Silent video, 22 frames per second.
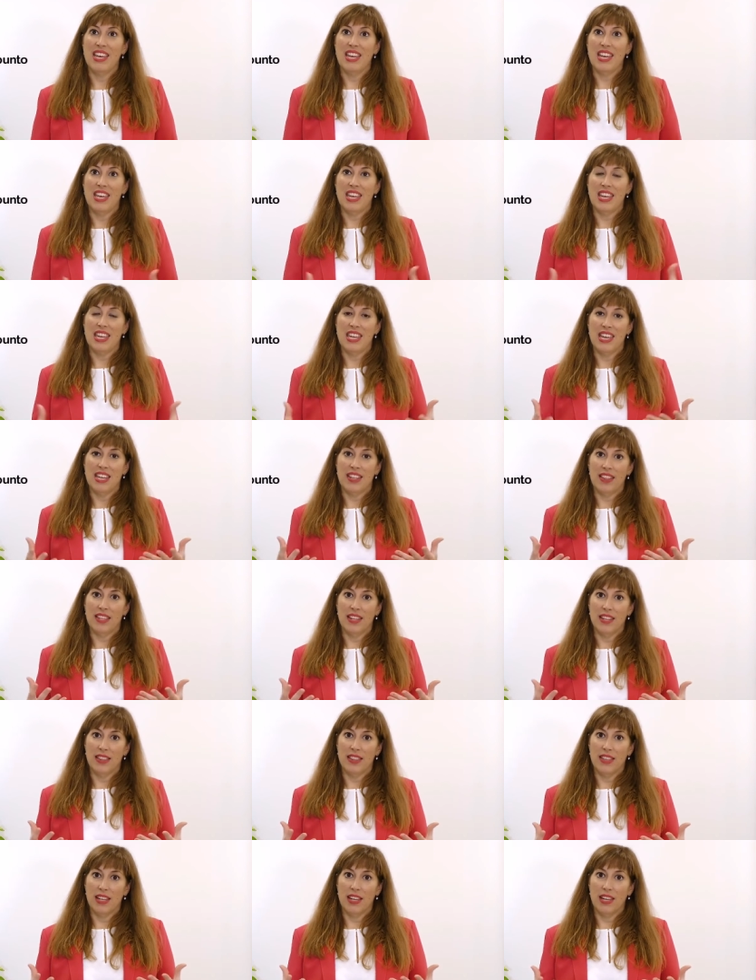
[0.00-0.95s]
y
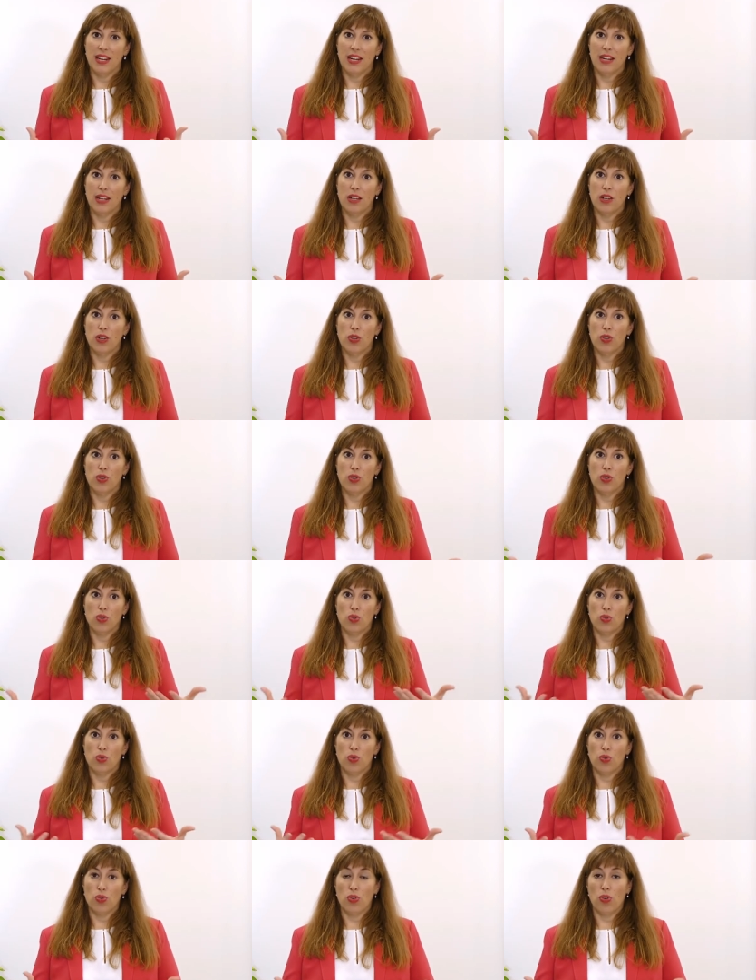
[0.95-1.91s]
entender
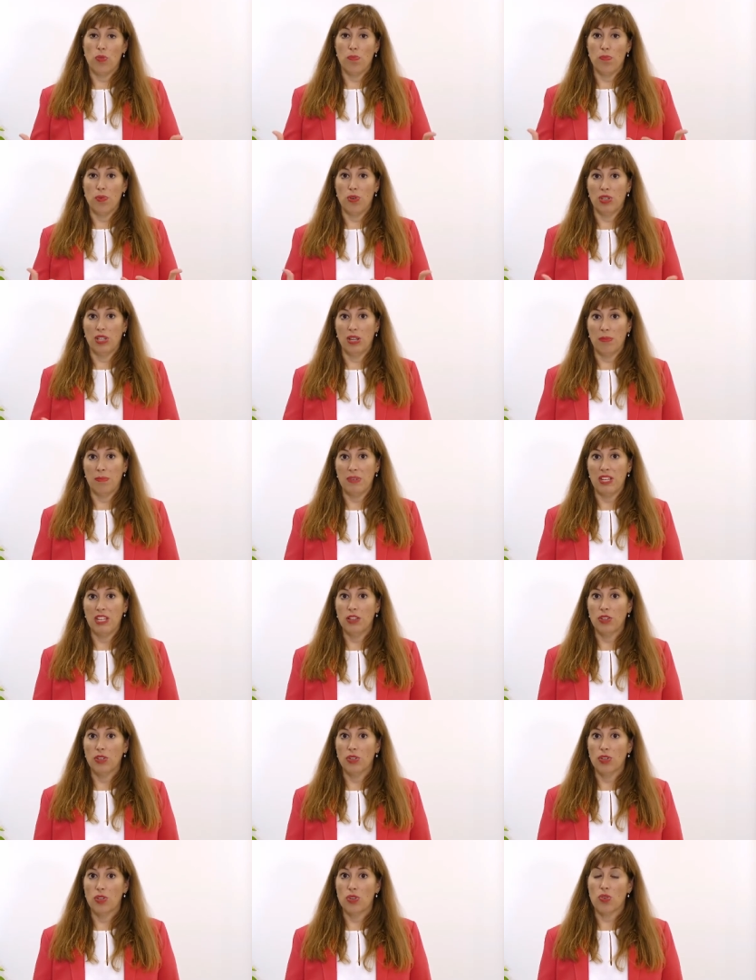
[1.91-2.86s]
sus
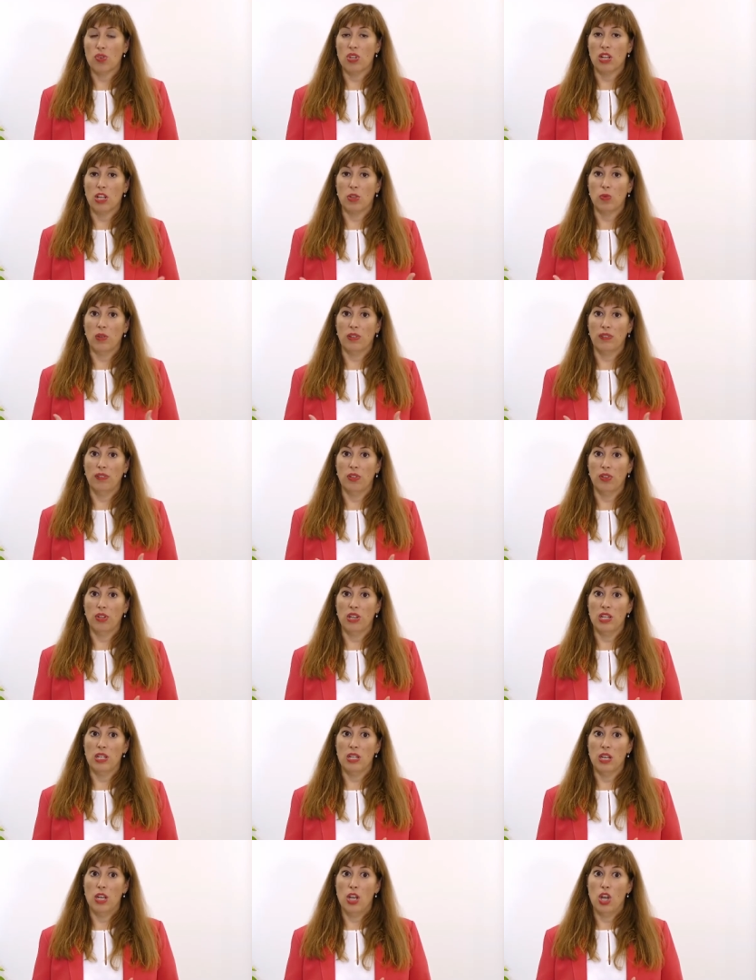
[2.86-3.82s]
comportamientos, sus
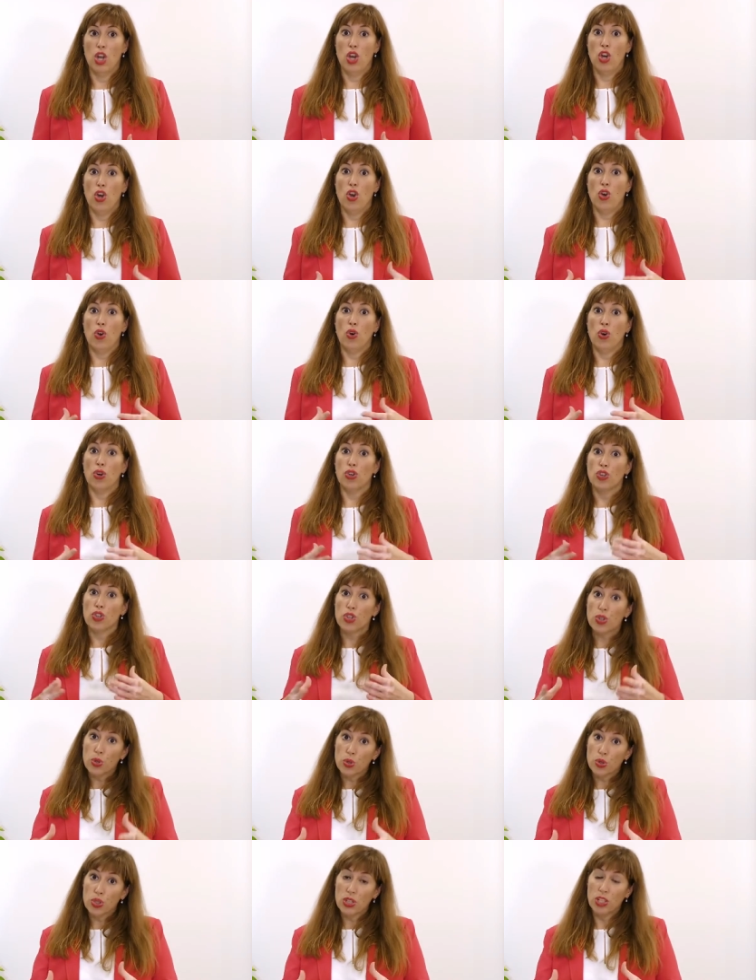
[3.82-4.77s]
actuaciones, con
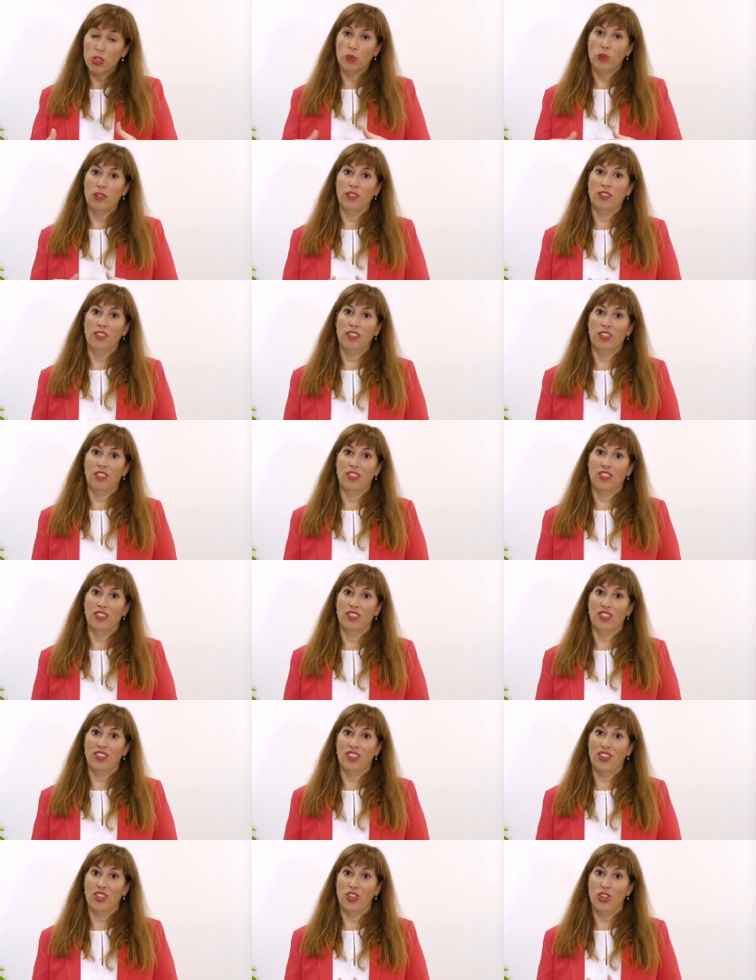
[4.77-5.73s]
su situación,
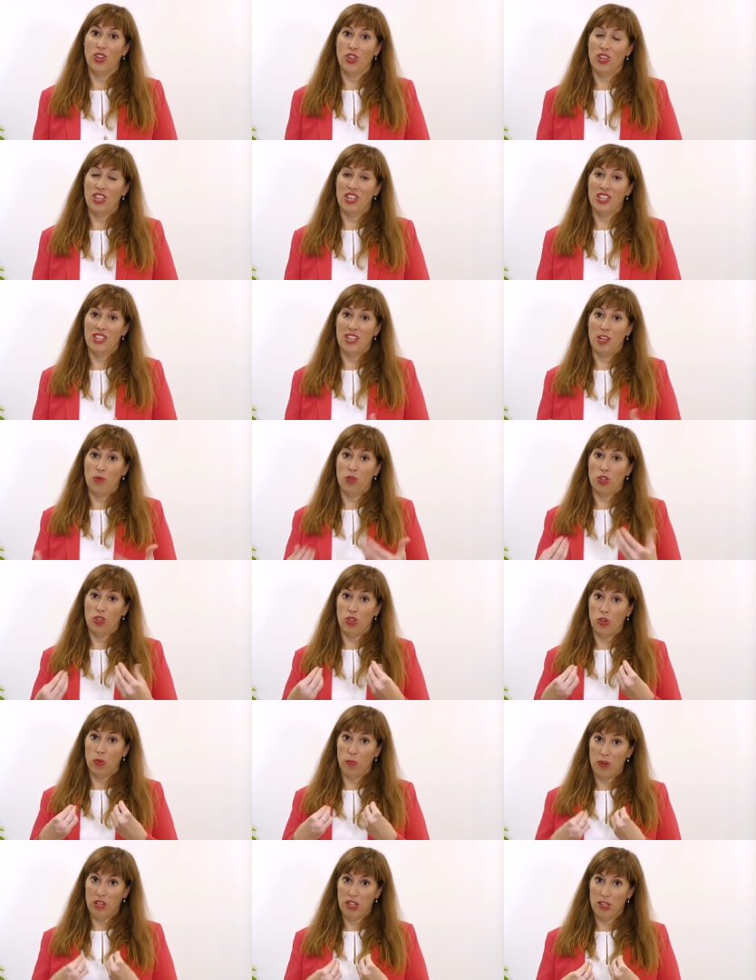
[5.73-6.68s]
no desde
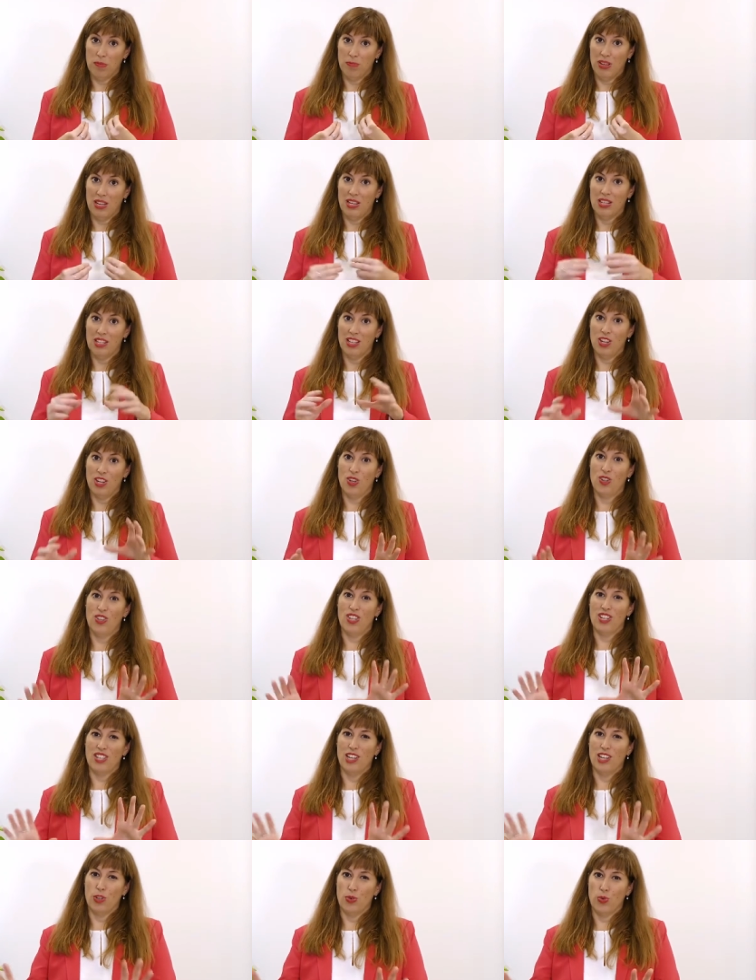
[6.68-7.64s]
nuestro prisma, sino
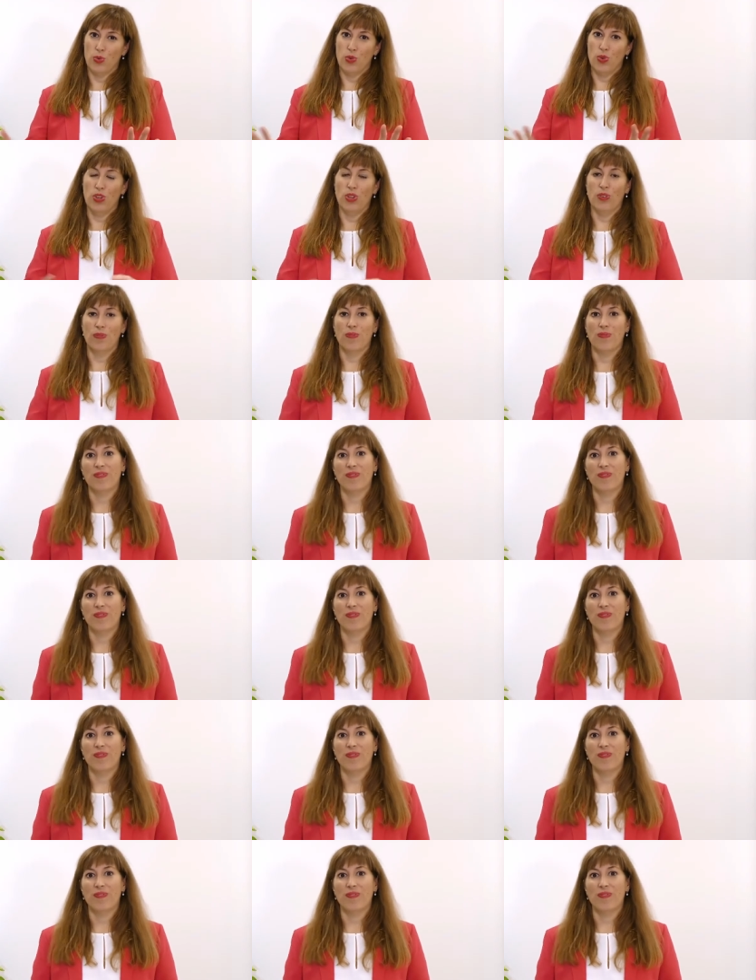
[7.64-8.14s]
desde el suyo.